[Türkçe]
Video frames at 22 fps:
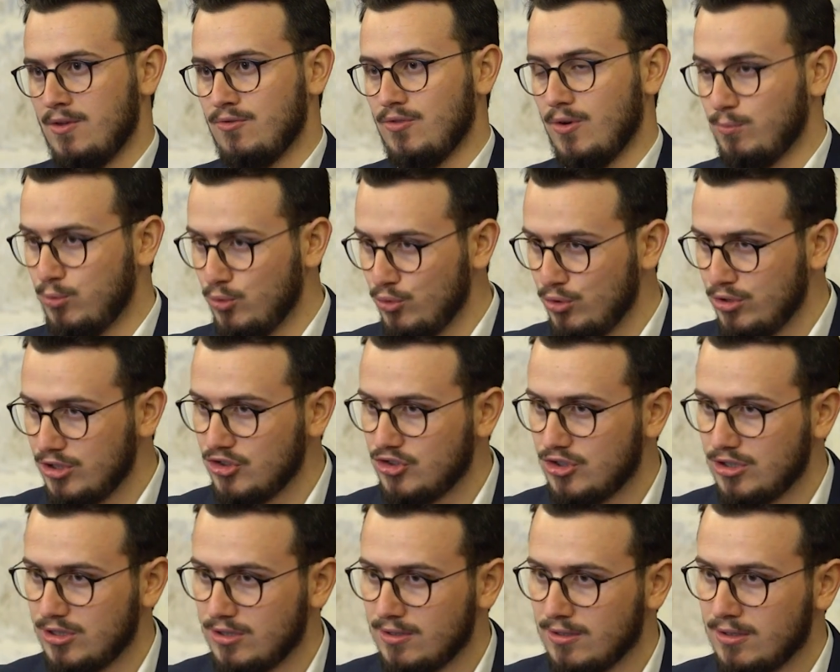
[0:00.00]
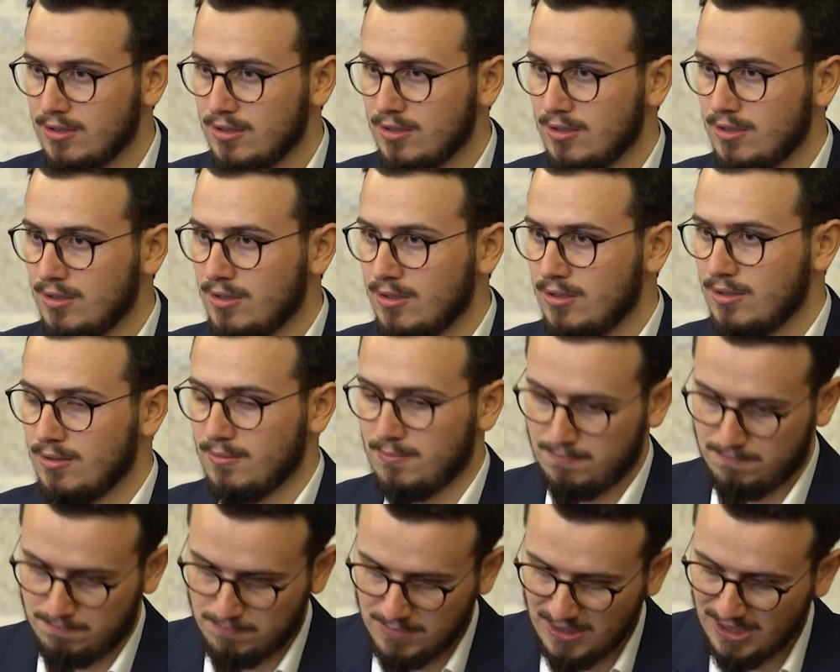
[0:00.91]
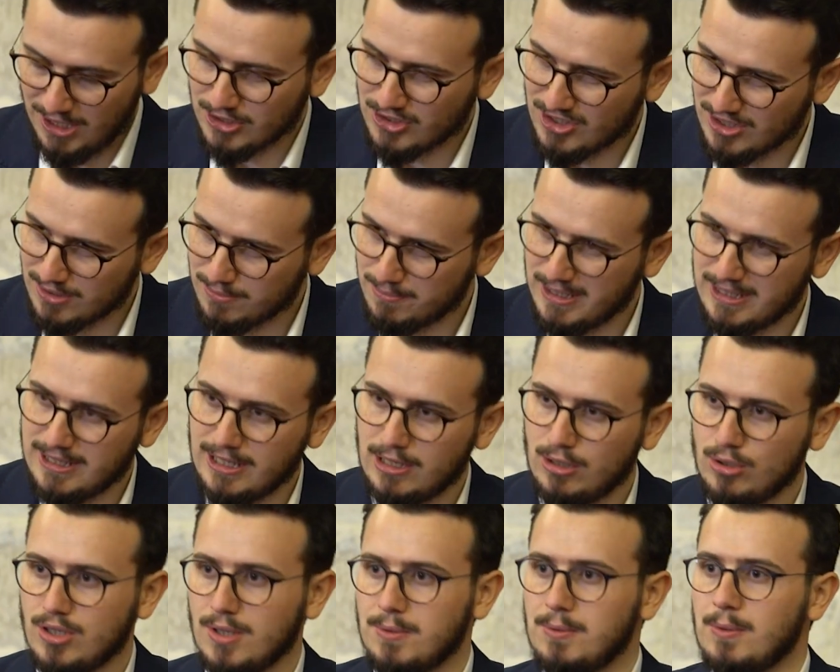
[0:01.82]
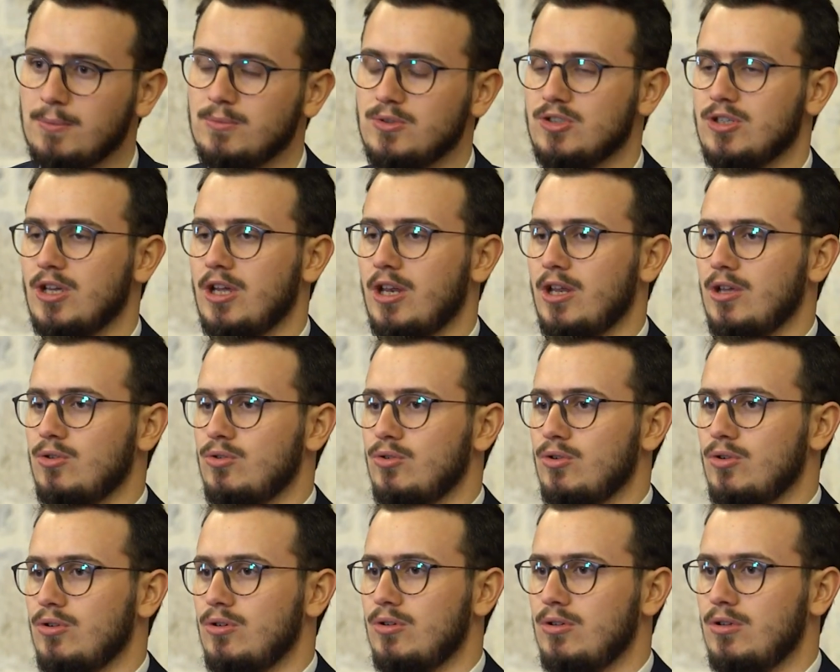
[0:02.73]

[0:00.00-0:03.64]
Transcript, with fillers: Ve bunun için birazcık bedel ödememiz gerekiyor.